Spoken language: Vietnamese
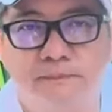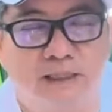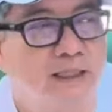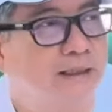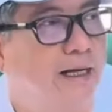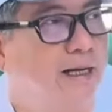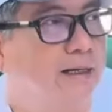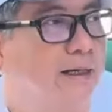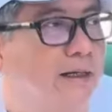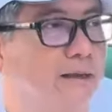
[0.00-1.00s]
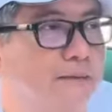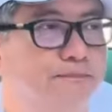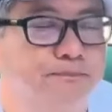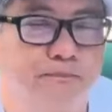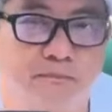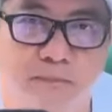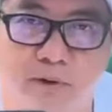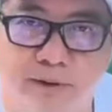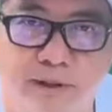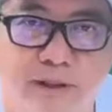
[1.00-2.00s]
tất cả các
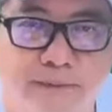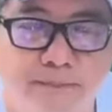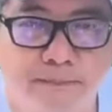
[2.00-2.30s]
mọi người,